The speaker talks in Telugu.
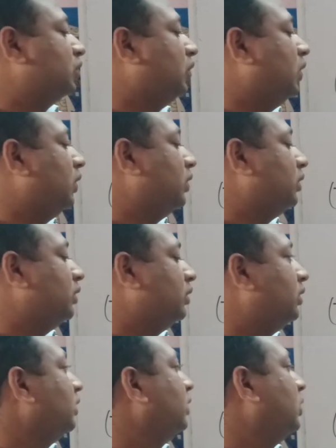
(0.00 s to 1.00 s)
సో
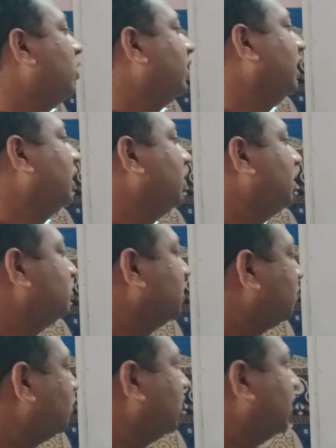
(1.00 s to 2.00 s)
టోటల్గా మనం
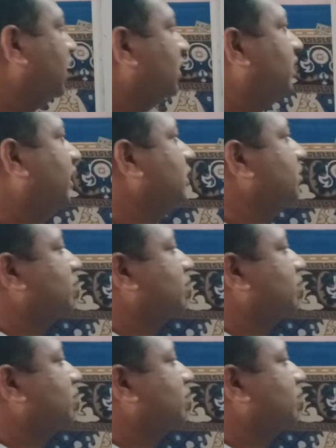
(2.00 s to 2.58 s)
చెప్పుకున్నట్లయితే